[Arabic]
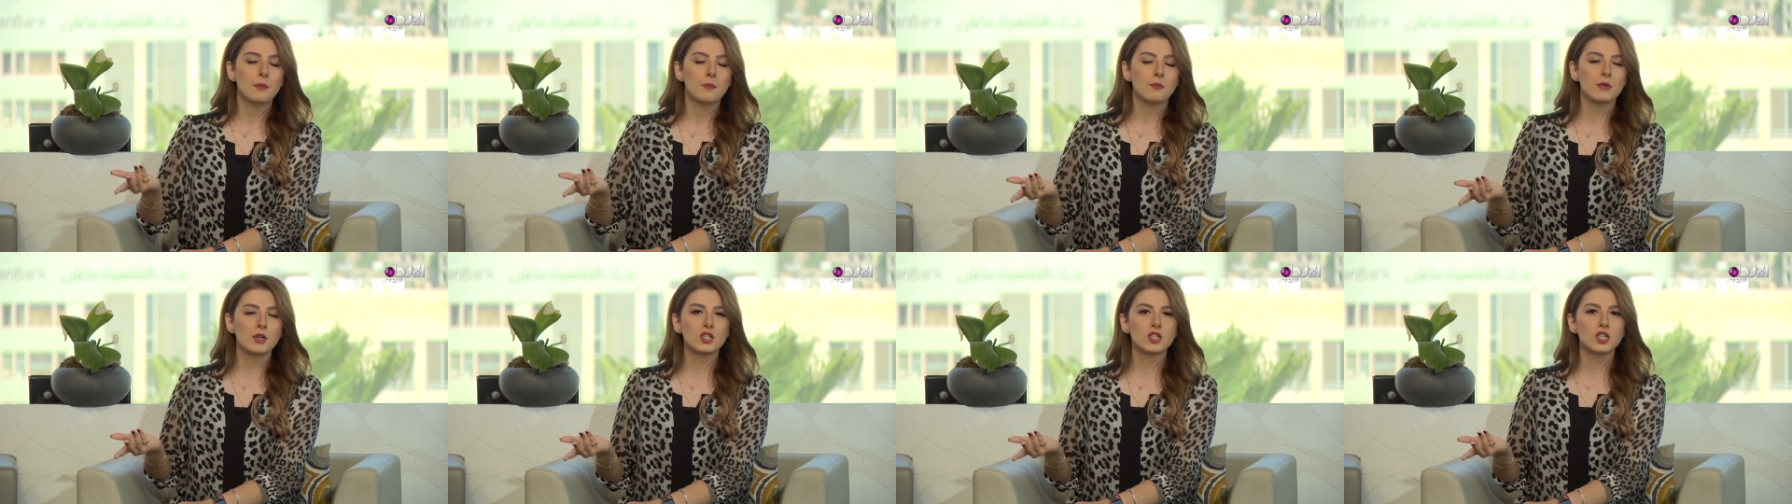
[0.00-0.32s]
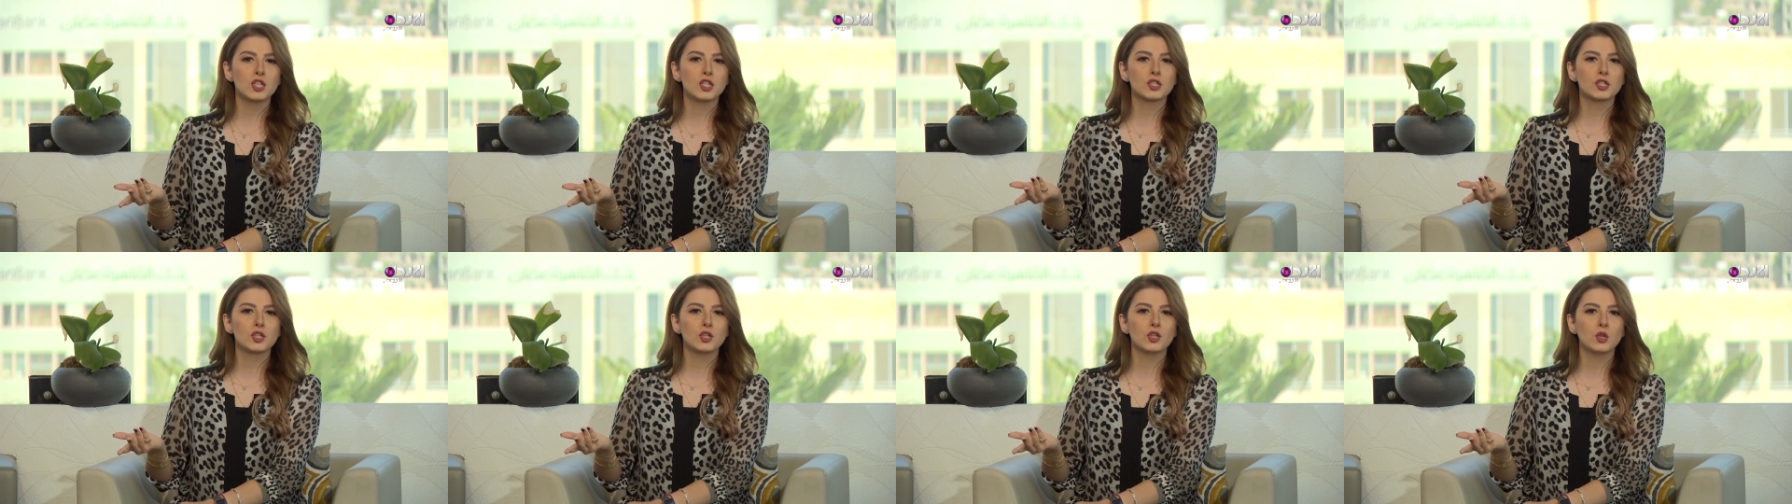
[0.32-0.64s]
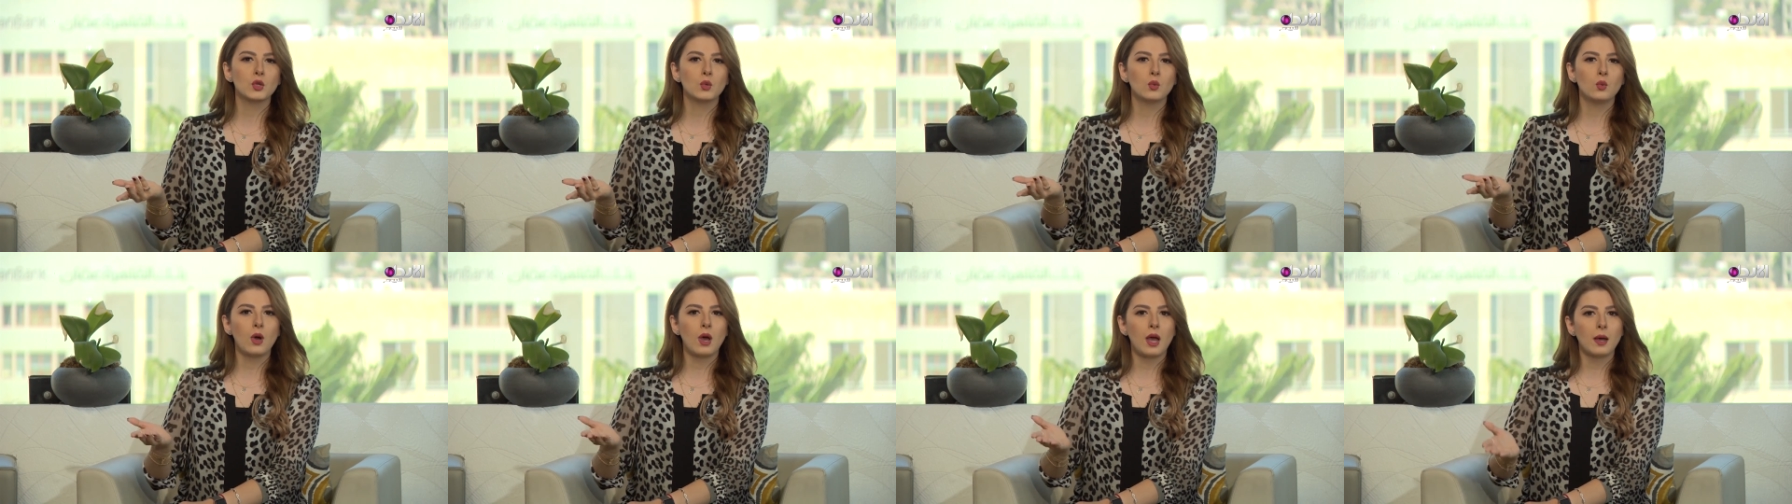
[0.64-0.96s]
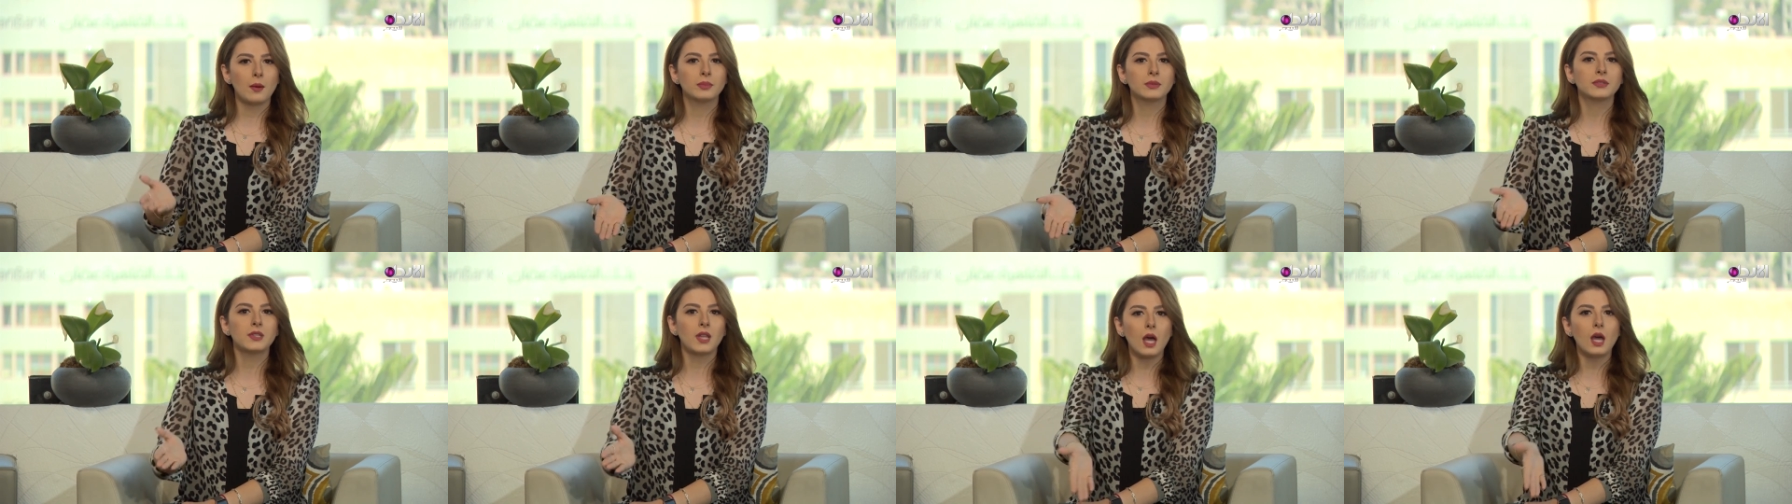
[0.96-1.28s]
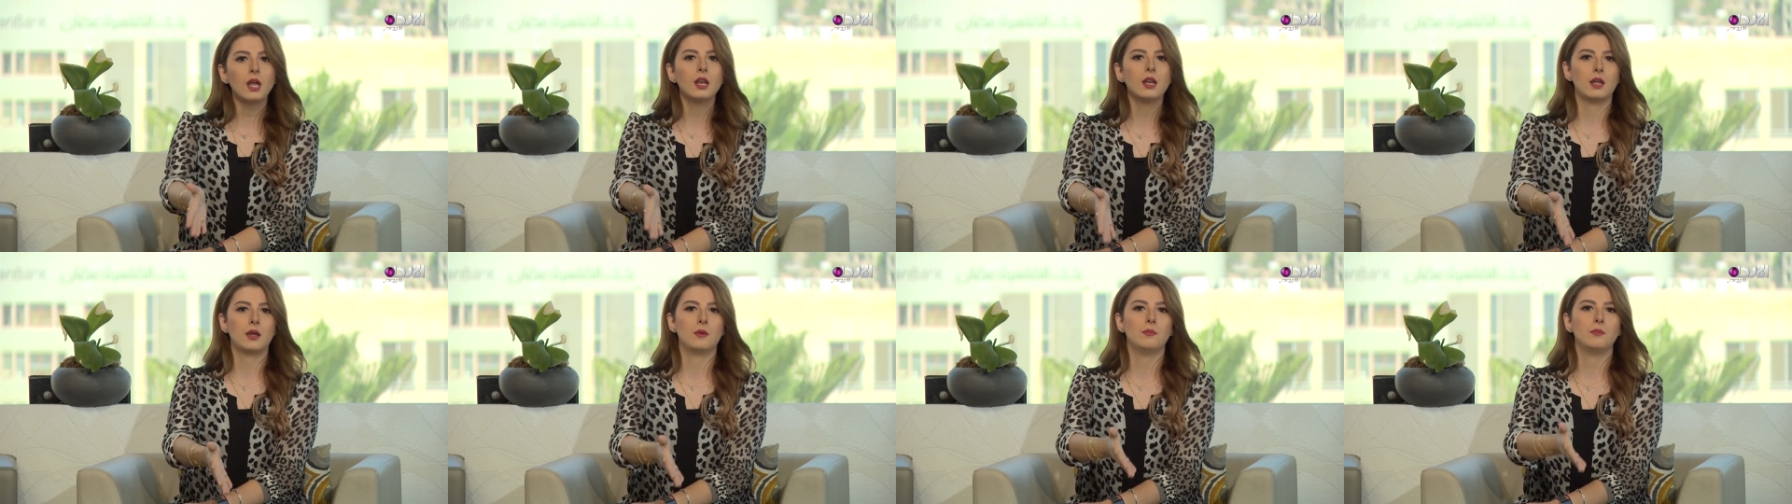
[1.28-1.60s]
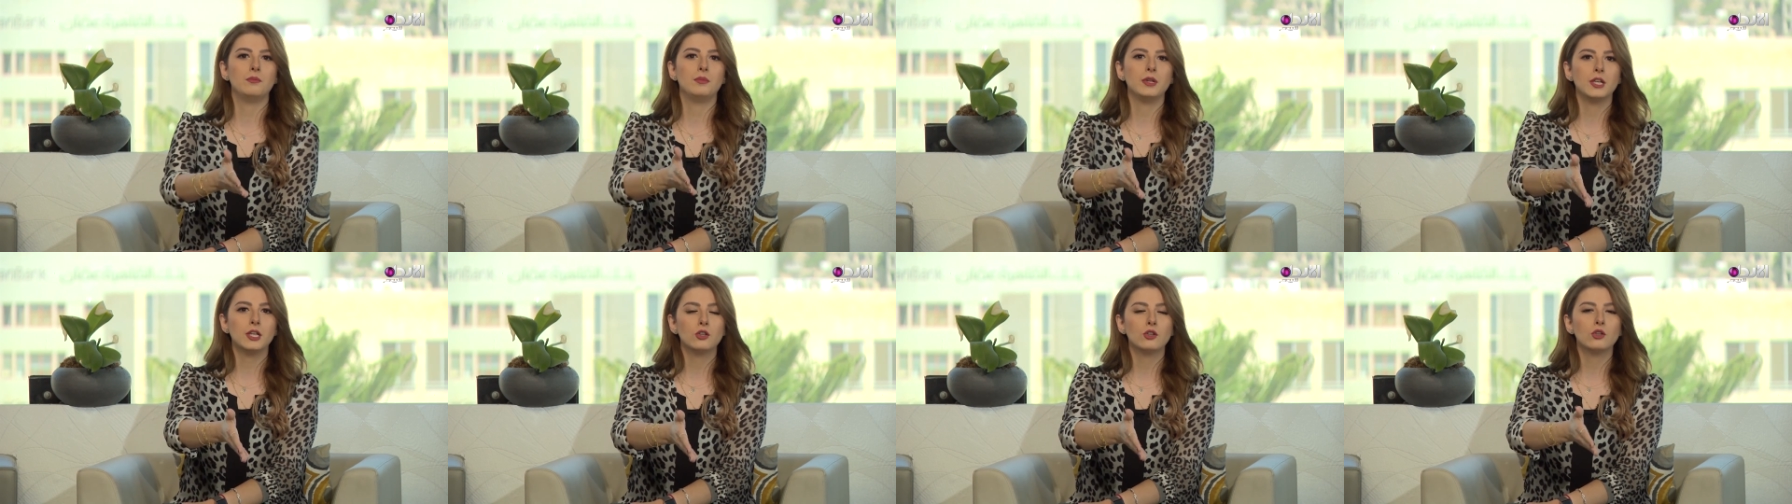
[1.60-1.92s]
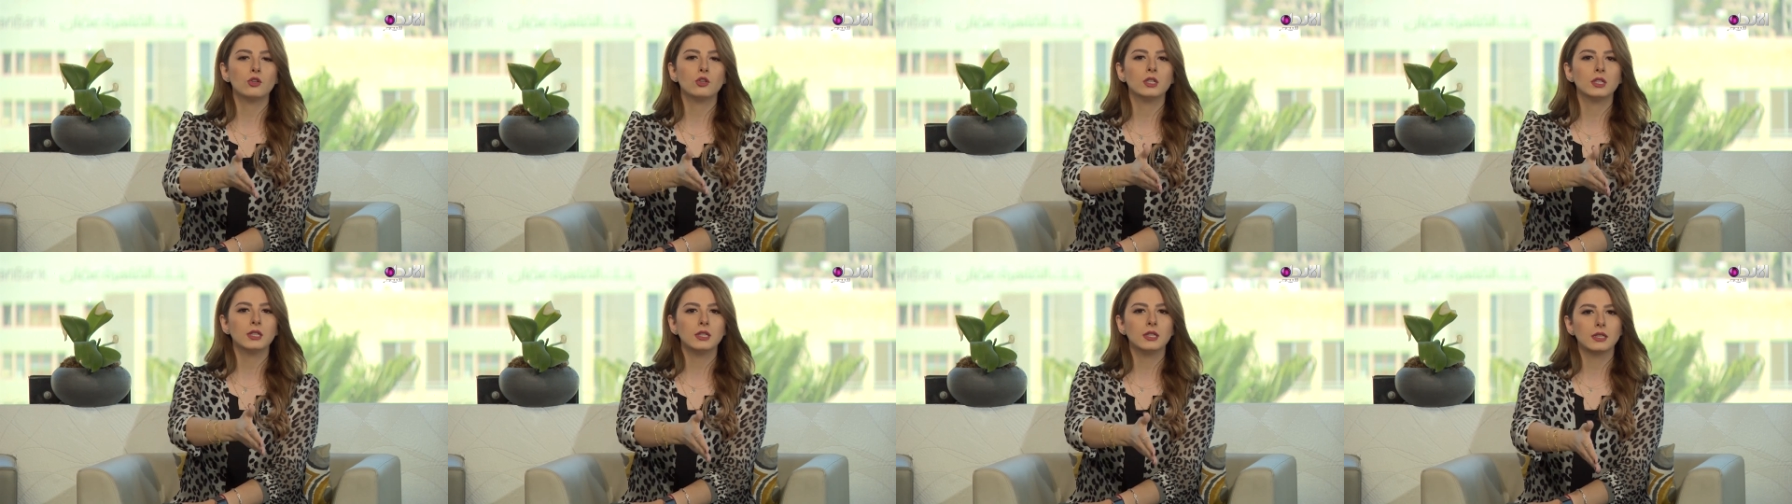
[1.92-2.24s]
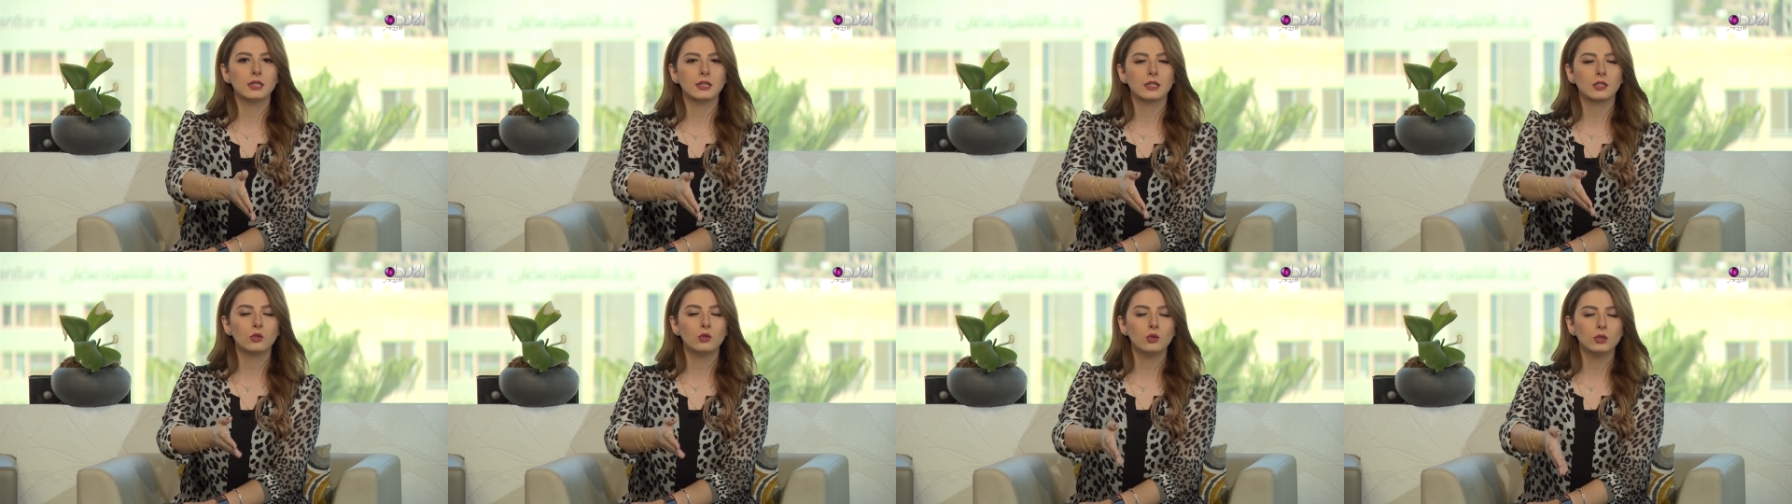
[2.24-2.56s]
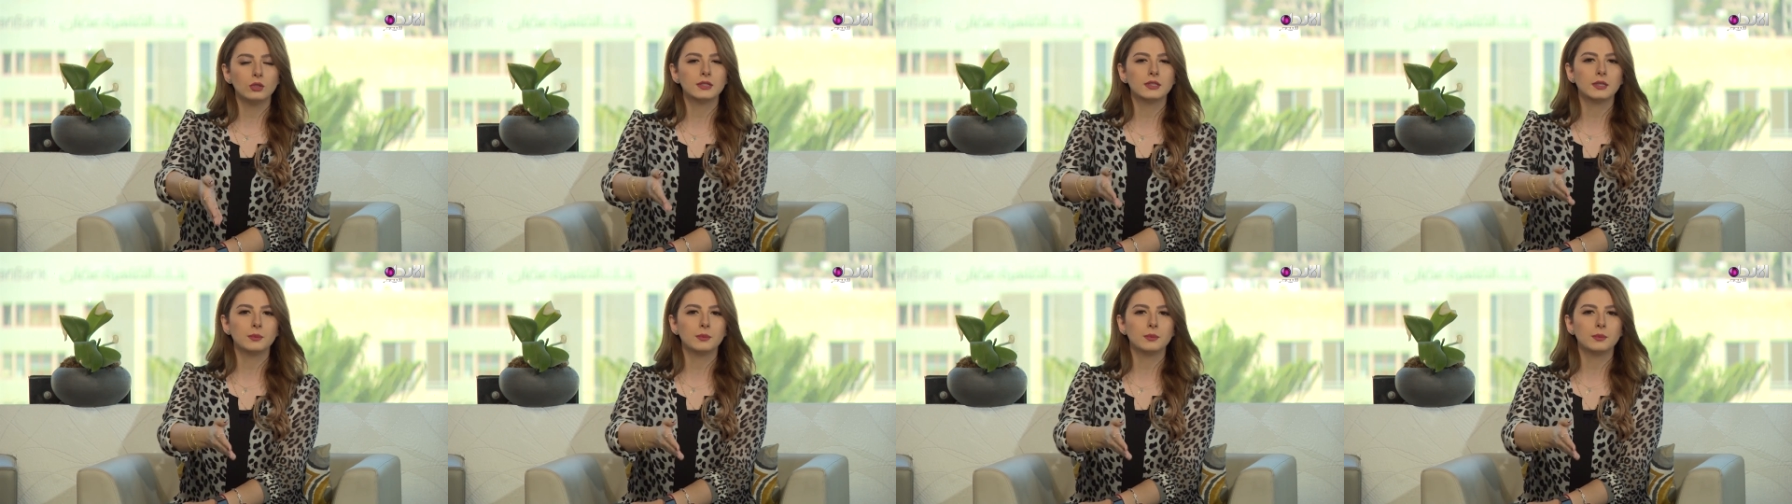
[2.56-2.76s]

مجلس النواب طالب بانه يكون